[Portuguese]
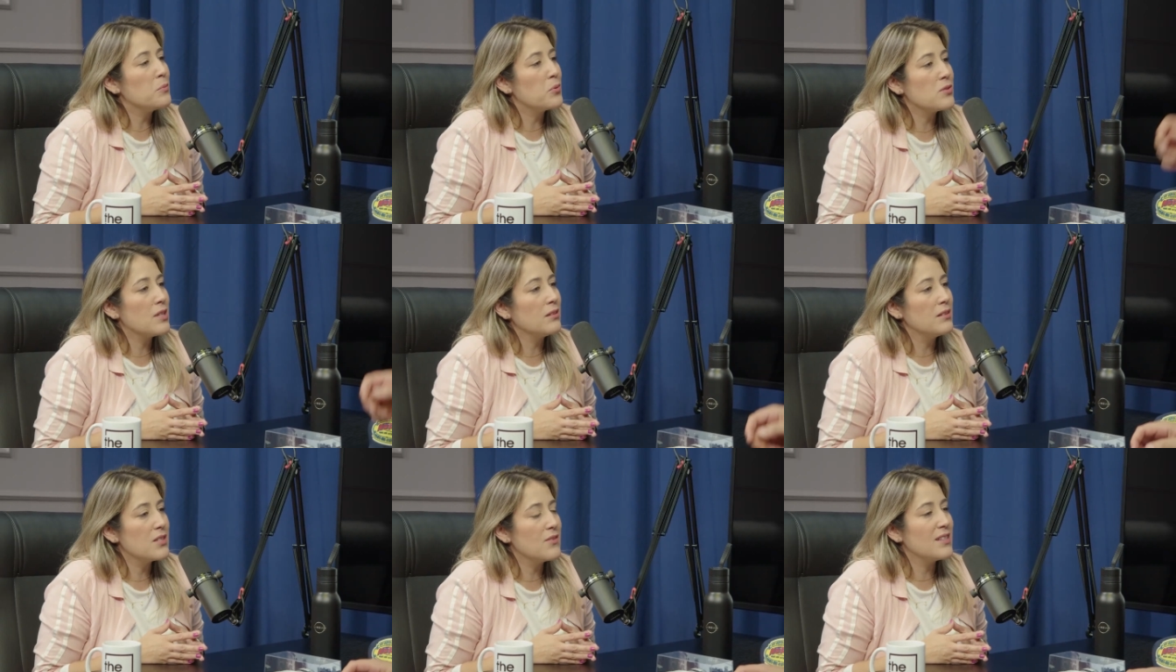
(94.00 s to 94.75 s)

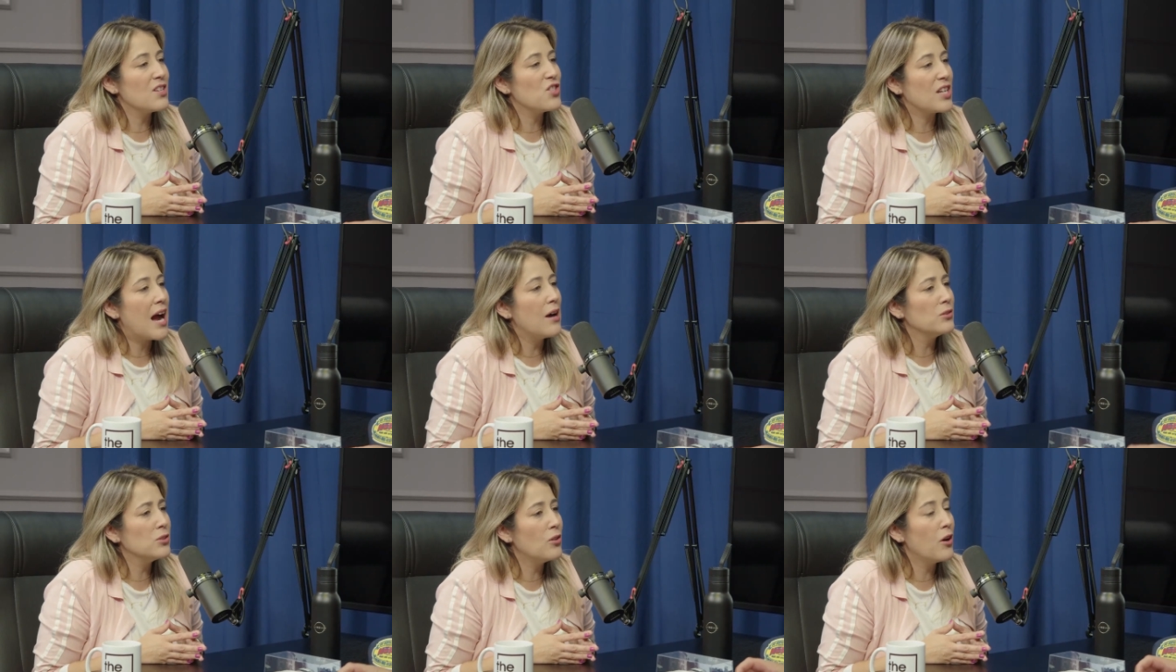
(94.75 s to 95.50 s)
exatamente, vendas de
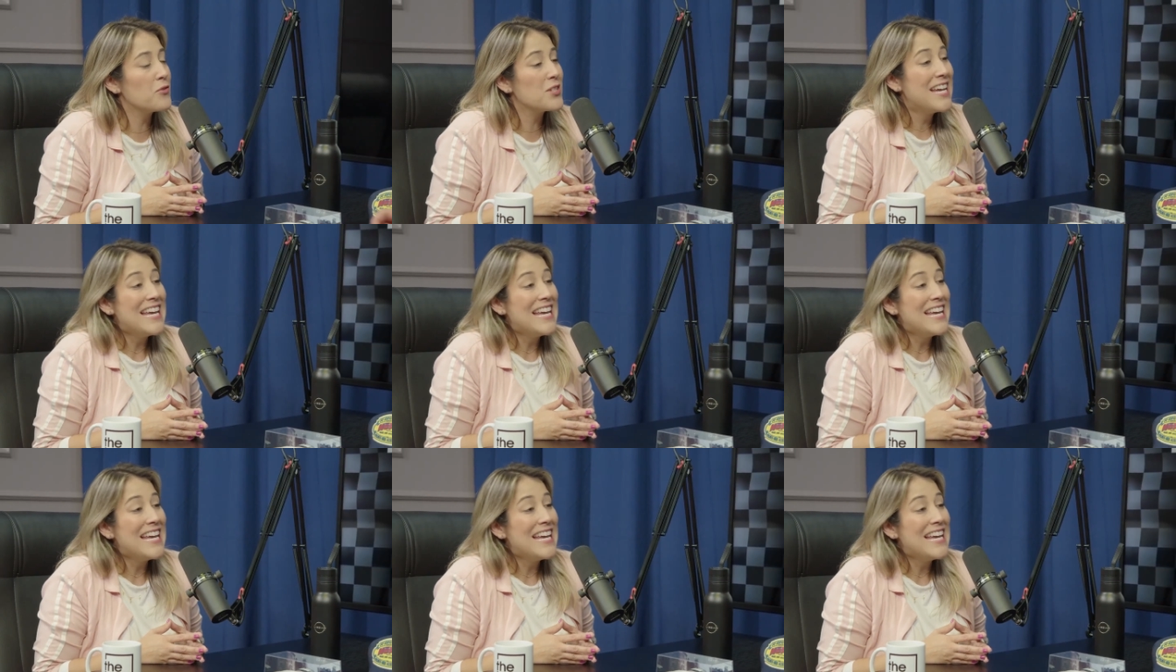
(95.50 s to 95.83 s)
carros novos.